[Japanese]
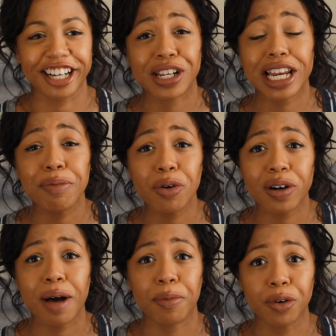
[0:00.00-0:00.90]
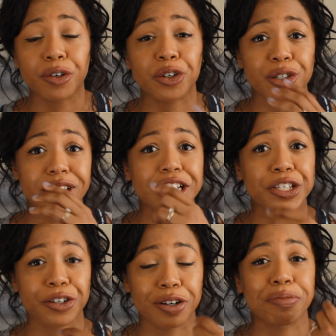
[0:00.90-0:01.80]
は何もかもを口で
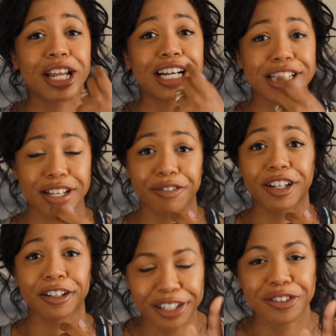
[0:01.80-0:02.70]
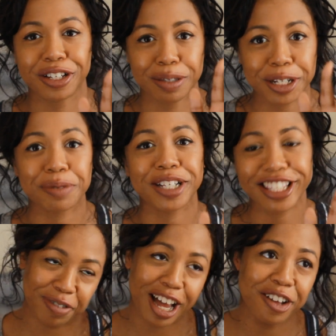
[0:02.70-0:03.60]
するアメリカ人はちゃんと説明しま
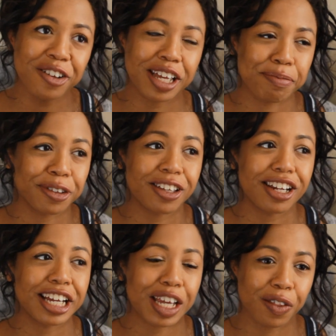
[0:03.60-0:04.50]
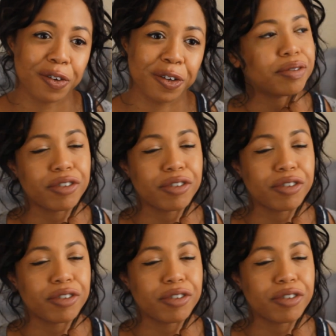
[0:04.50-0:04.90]
す体温計持ってないけど